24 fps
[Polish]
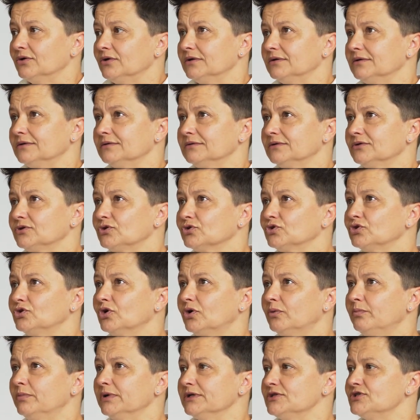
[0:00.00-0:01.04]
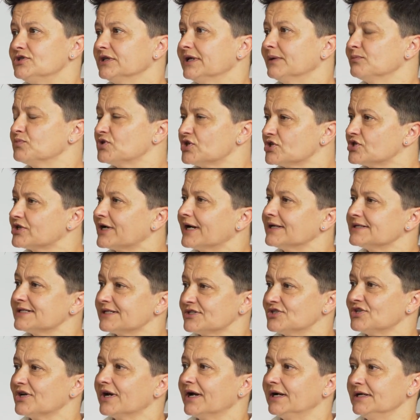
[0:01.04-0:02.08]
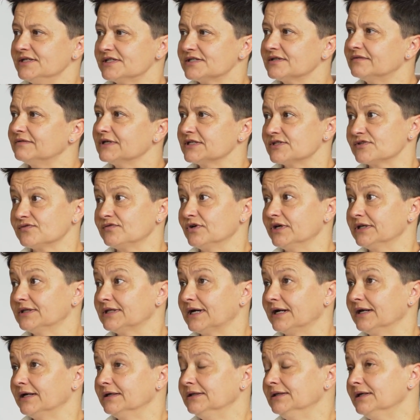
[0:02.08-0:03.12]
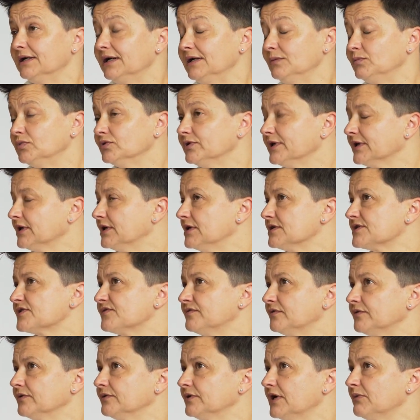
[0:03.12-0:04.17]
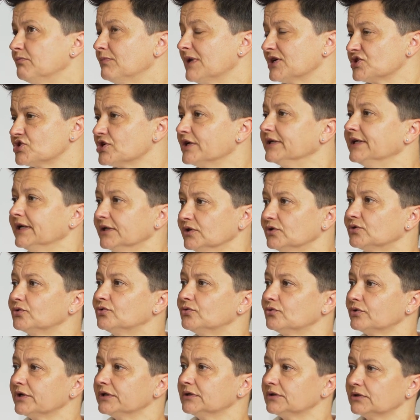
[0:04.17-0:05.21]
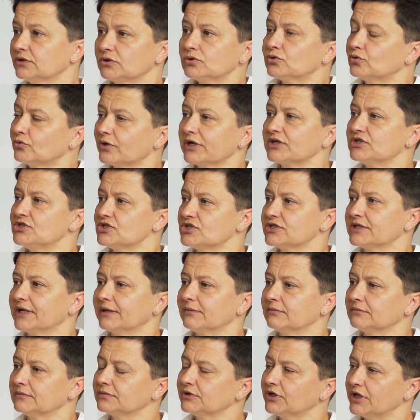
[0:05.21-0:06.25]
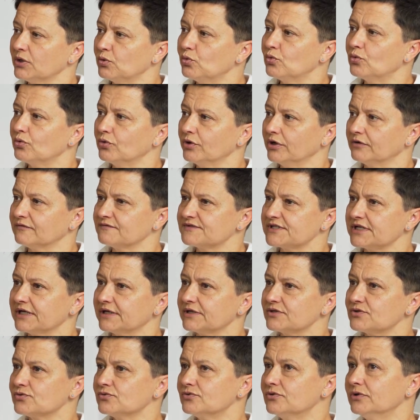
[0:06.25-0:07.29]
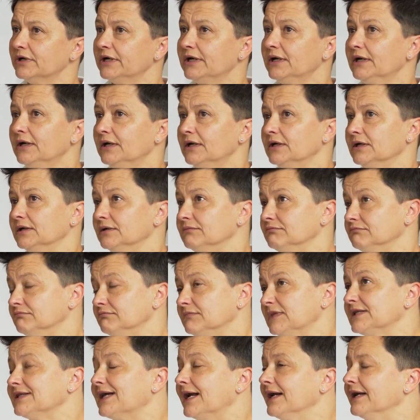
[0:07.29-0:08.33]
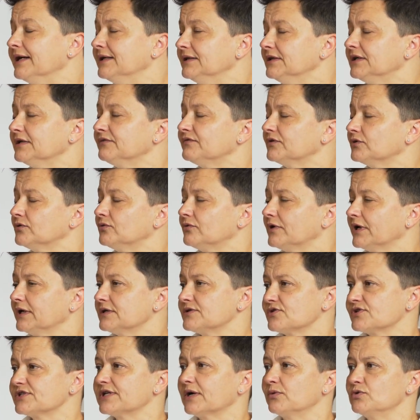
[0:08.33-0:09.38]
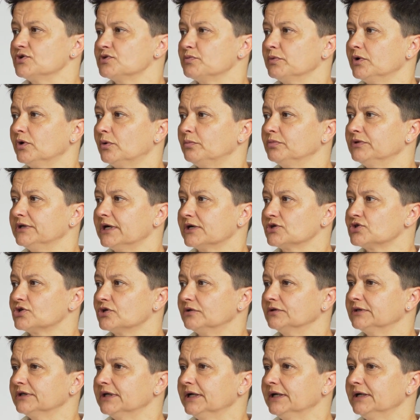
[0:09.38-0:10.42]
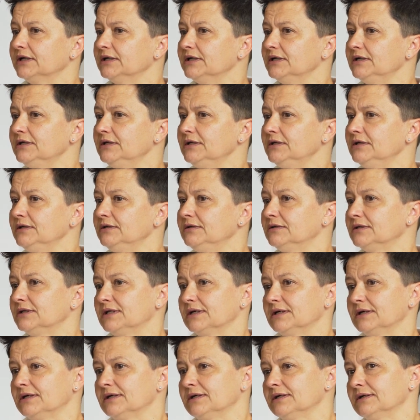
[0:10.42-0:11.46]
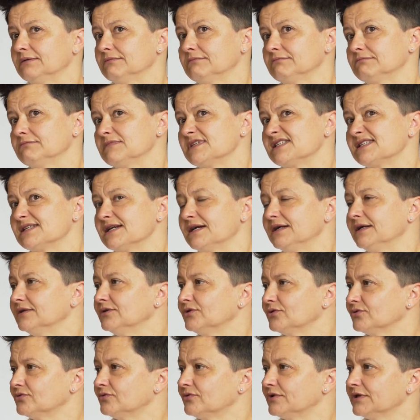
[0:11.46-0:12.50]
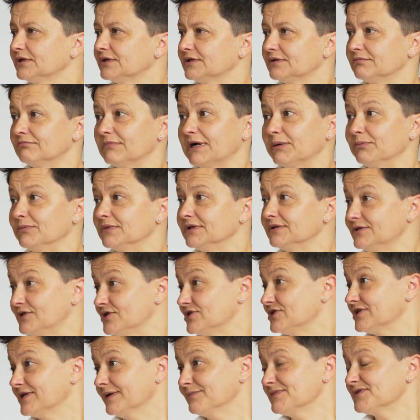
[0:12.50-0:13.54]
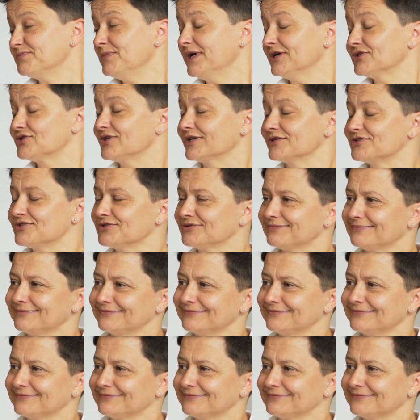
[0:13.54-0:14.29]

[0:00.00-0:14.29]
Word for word: Y, to to będzie nam przeszkadzać realizować swoje talenty albo takie swoje marzenia, do których, które gdzieś tam kiełkują w sercu, y, te talenty, w które zostałyśmy obdarzone i te cele, do których mamy gdzieś tam zmierzać.